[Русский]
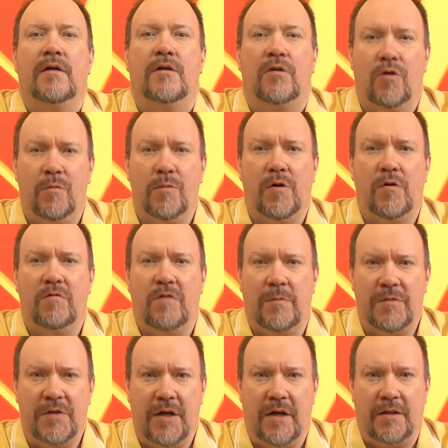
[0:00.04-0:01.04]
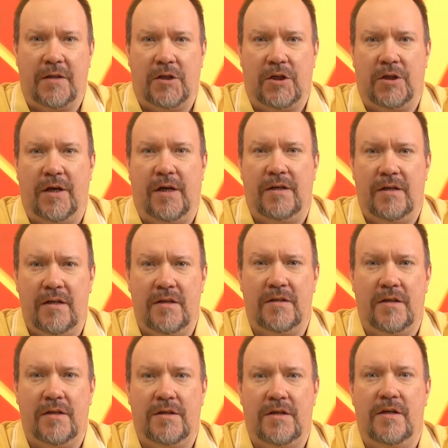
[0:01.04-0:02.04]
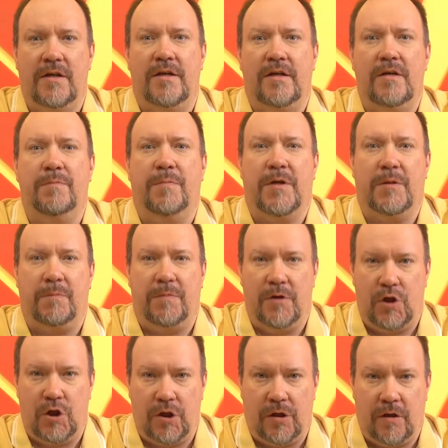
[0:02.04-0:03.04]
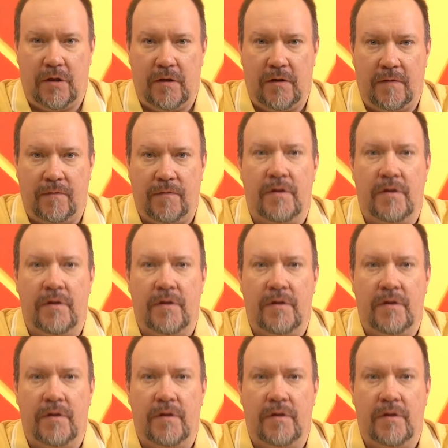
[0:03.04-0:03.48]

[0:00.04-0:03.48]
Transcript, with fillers: Доброго вам дня, наши дорогие зрители и подписчики!